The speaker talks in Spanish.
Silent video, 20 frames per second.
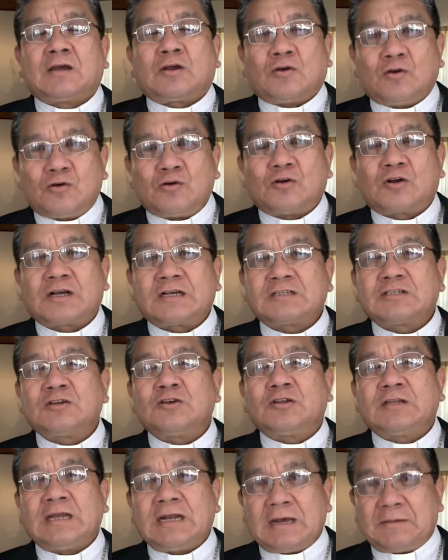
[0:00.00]
con
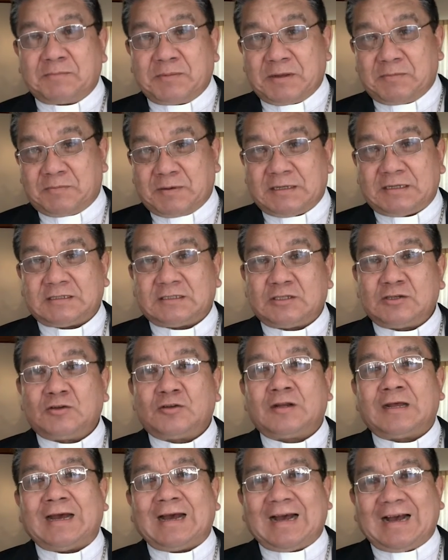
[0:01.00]
ocasión de la
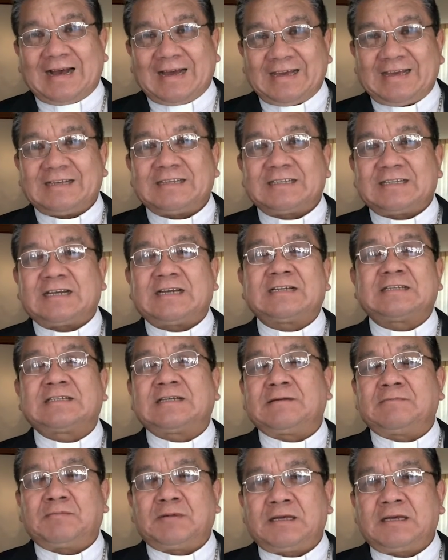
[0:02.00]
preparación a esta
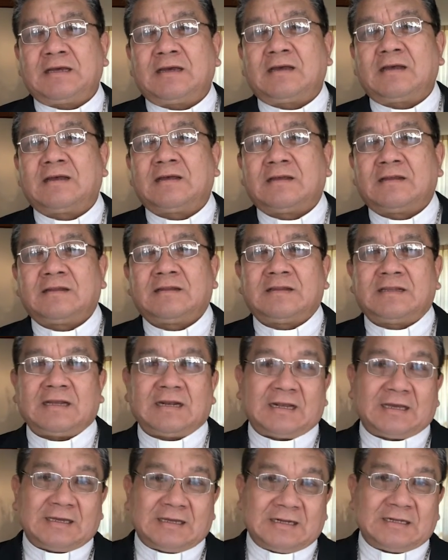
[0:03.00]
asamblea de
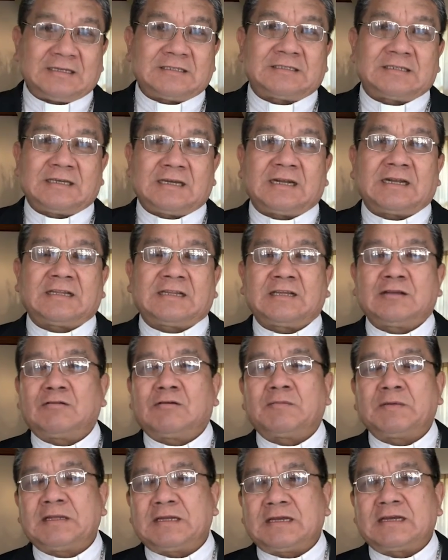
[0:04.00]
la Iglesia
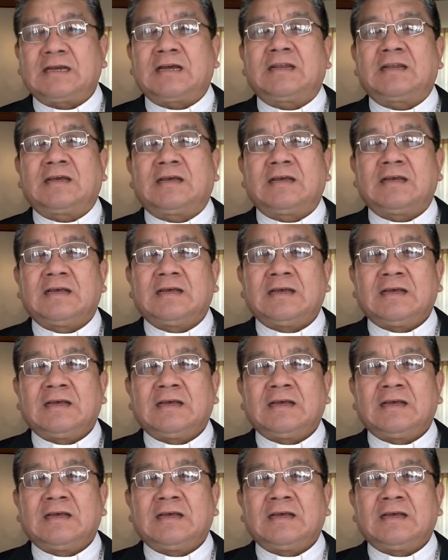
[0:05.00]
Latinoamericana.